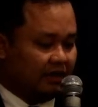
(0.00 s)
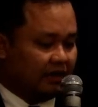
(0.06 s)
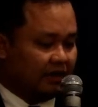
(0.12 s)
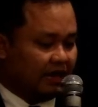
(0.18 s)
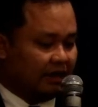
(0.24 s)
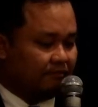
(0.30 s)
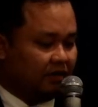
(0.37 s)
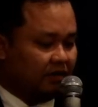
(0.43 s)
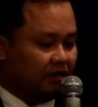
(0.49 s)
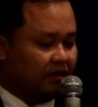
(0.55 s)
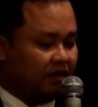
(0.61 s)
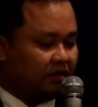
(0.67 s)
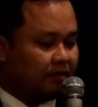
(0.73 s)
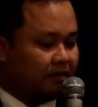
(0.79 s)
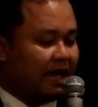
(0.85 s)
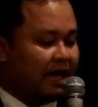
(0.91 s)
นะครับ
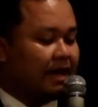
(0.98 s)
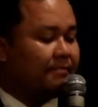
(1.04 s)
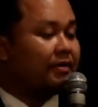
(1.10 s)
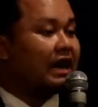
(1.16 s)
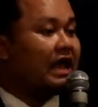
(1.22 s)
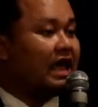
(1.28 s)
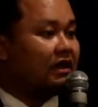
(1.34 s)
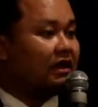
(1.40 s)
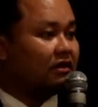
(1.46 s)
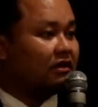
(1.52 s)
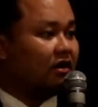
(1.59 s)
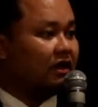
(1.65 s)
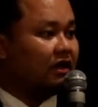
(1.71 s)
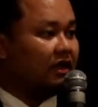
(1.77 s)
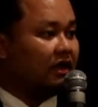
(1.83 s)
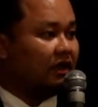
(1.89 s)
นี่คือภาพร่างตอ
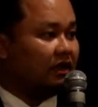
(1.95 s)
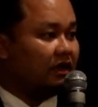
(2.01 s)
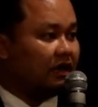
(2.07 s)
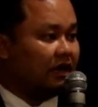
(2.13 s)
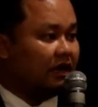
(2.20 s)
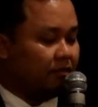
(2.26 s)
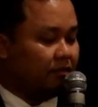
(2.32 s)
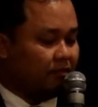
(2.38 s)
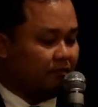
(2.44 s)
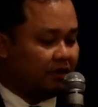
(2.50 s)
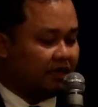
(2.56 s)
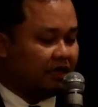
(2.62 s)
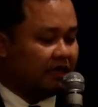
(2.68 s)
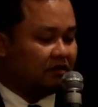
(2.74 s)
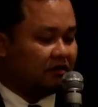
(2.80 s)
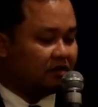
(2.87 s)
นที่ผม
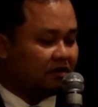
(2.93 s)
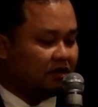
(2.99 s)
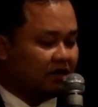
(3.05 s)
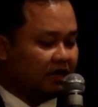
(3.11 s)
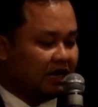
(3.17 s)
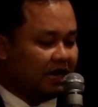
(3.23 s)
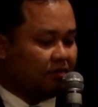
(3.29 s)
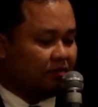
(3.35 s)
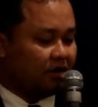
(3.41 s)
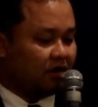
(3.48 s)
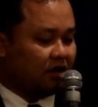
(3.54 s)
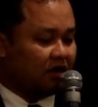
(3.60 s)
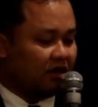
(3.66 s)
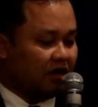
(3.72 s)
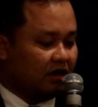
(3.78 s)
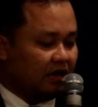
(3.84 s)
เขียนเรื่องนะครับแล้วก็